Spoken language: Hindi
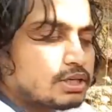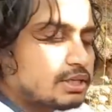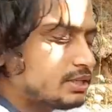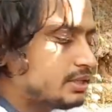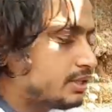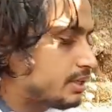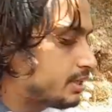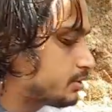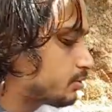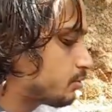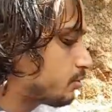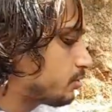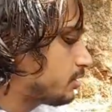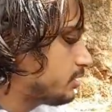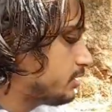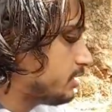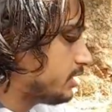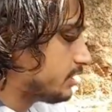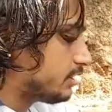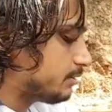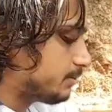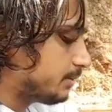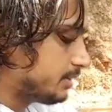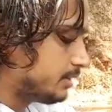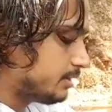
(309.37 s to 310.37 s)
खरीदने की जरूरत नहीं
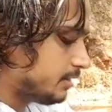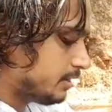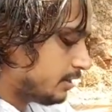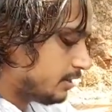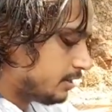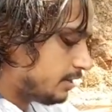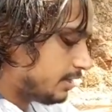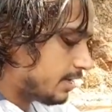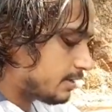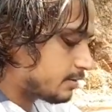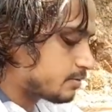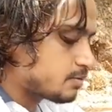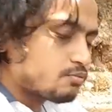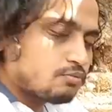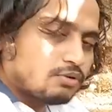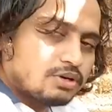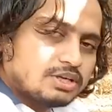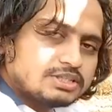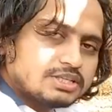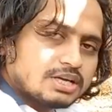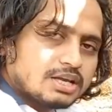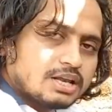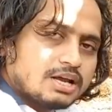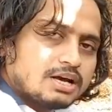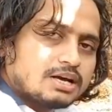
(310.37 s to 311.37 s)
है कि भाई डैशबोर्ड
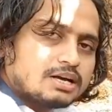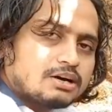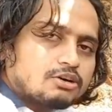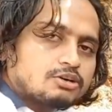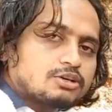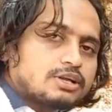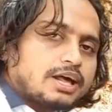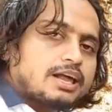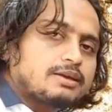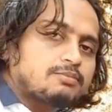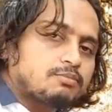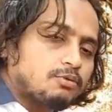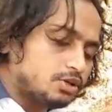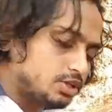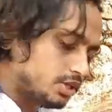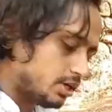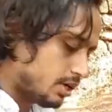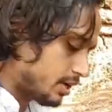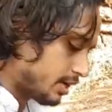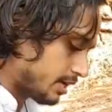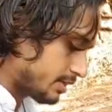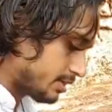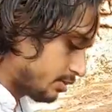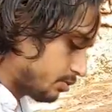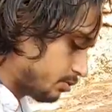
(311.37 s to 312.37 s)
पॉलिश अलग और टायर पॉलिश
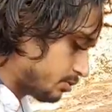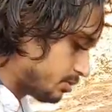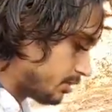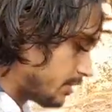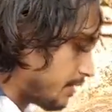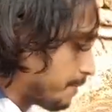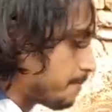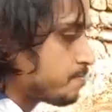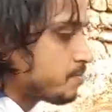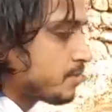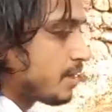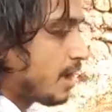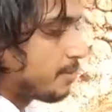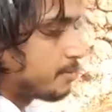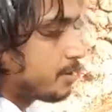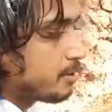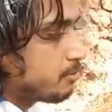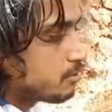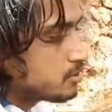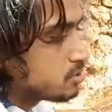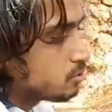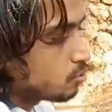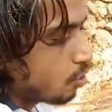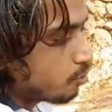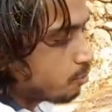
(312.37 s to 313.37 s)
अलग ऐसा कुछ नहीं है आपने
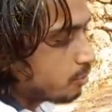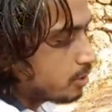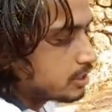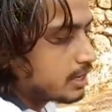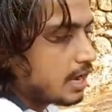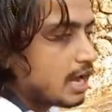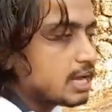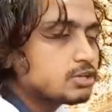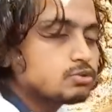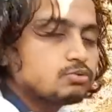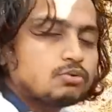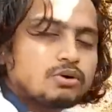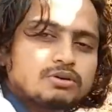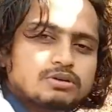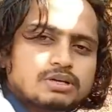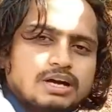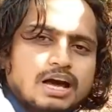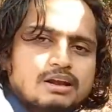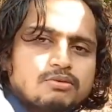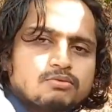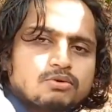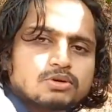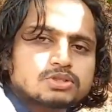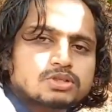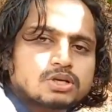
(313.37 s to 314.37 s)
बस नॉर्मल काश
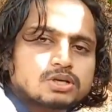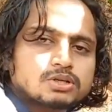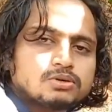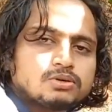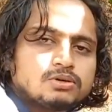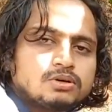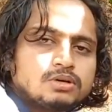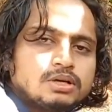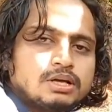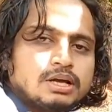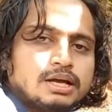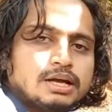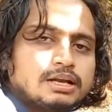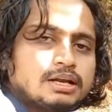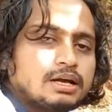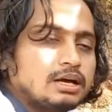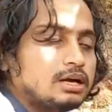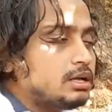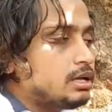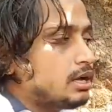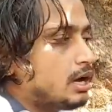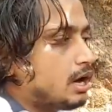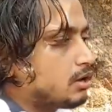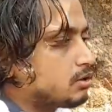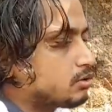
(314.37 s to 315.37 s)
कार वॉश कर दो है ना
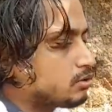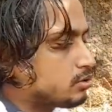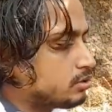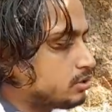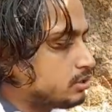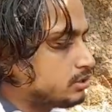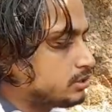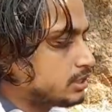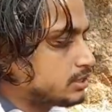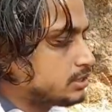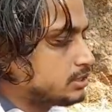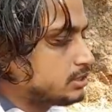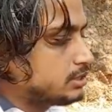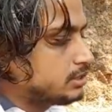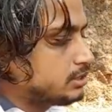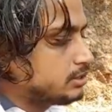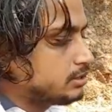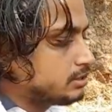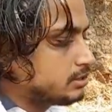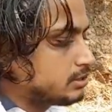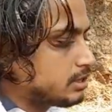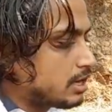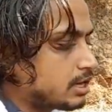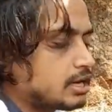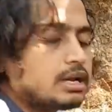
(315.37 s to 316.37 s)
और जैसे
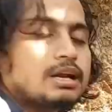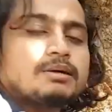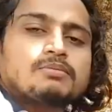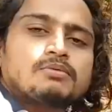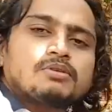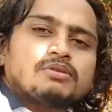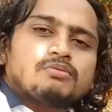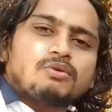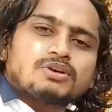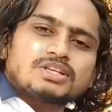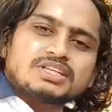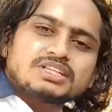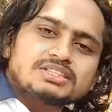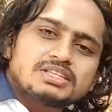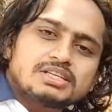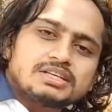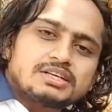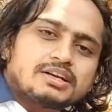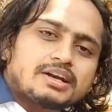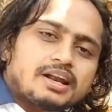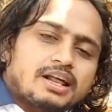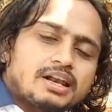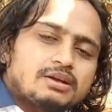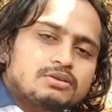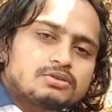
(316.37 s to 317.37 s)
ही अगर आप वॉशिंग
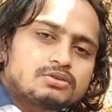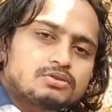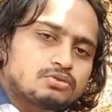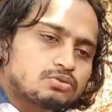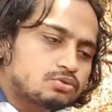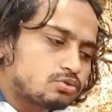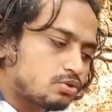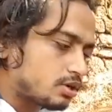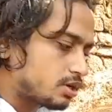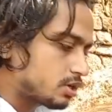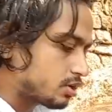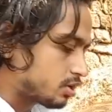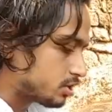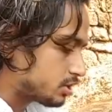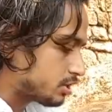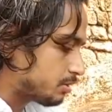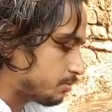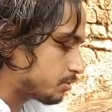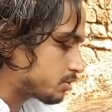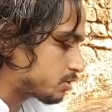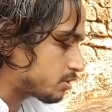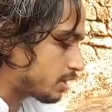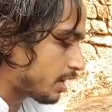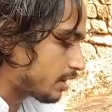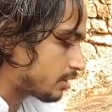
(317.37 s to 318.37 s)
सेंटर डाले हो तो उसको अगर
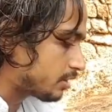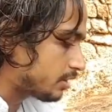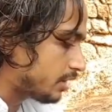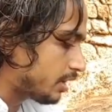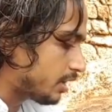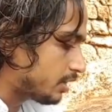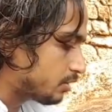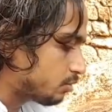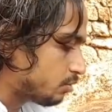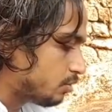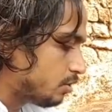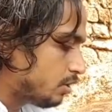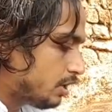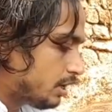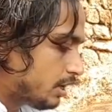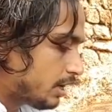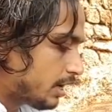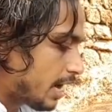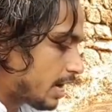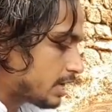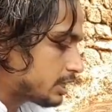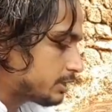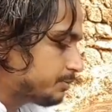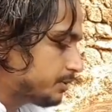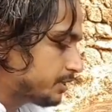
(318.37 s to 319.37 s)
कस्टमर को कार देना है तो
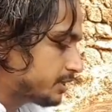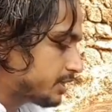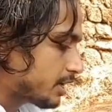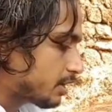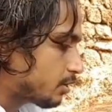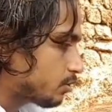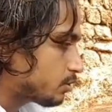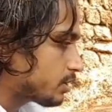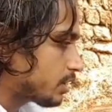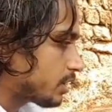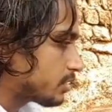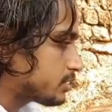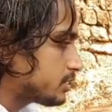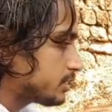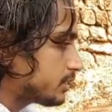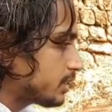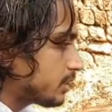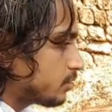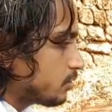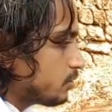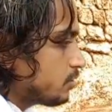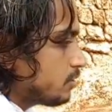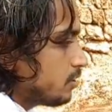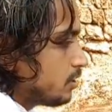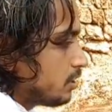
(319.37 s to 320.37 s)
लास्ट में क्या करो ज़रा सा क्या
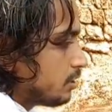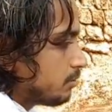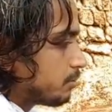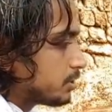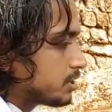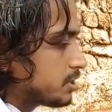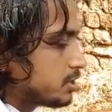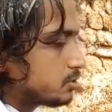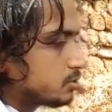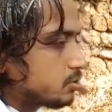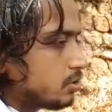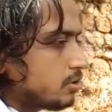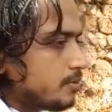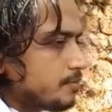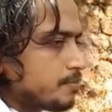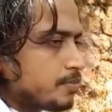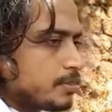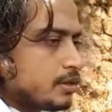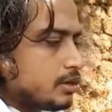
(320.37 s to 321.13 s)
करो बस इसको